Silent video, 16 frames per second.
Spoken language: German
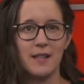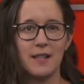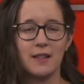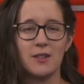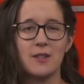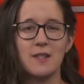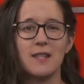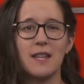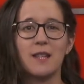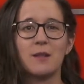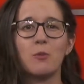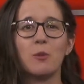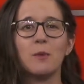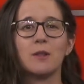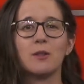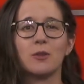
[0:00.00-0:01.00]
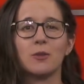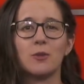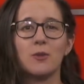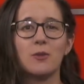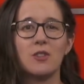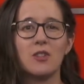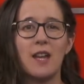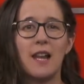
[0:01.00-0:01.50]
Das zeigt momentan die
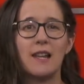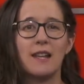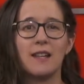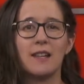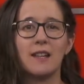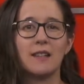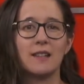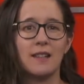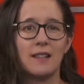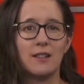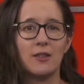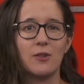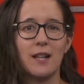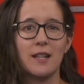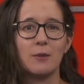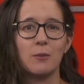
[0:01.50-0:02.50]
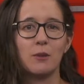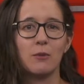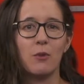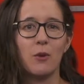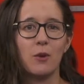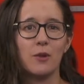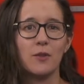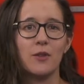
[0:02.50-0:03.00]
Ausstellung «The Incredible
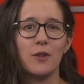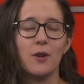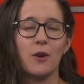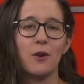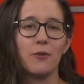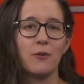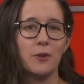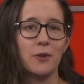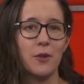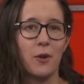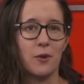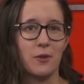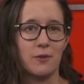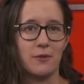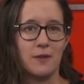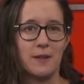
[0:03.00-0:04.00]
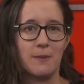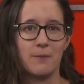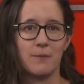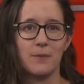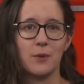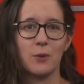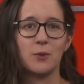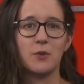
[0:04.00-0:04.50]
World of Photography».
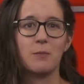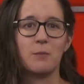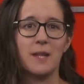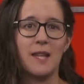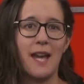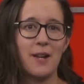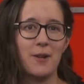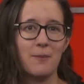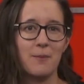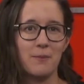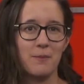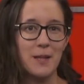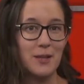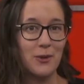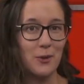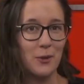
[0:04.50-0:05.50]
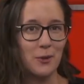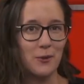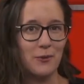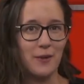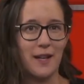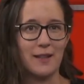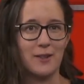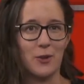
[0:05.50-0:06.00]
Und bei dieser
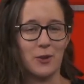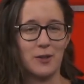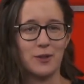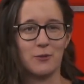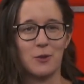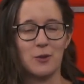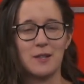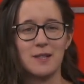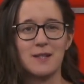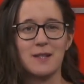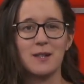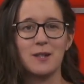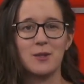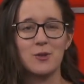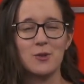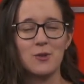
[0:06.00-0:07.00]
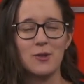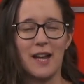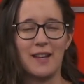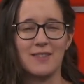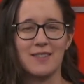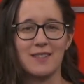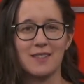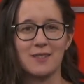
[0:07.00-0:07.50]
mitgeholfen hat euer Walliser
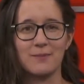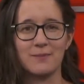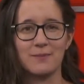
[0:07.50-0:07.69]
Student.